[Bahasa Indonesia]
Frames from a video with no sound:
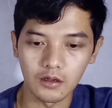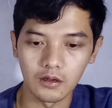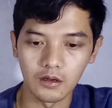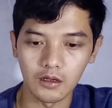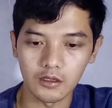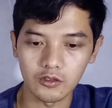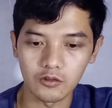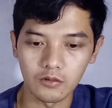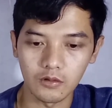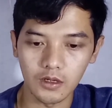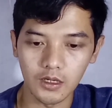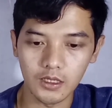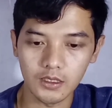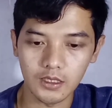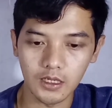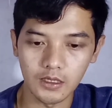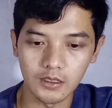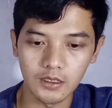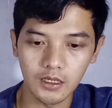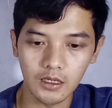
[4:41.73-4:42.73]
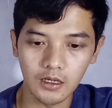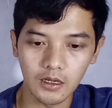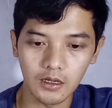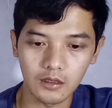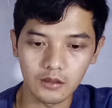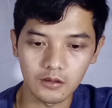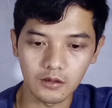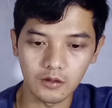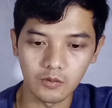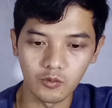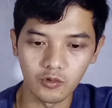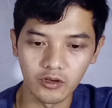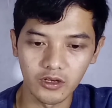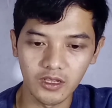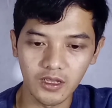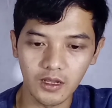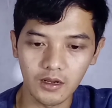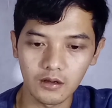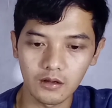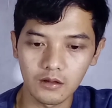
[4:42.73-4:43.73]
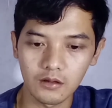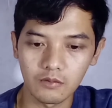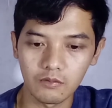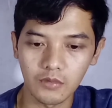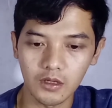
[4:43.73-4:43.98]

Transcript: langsung klik saja kemudian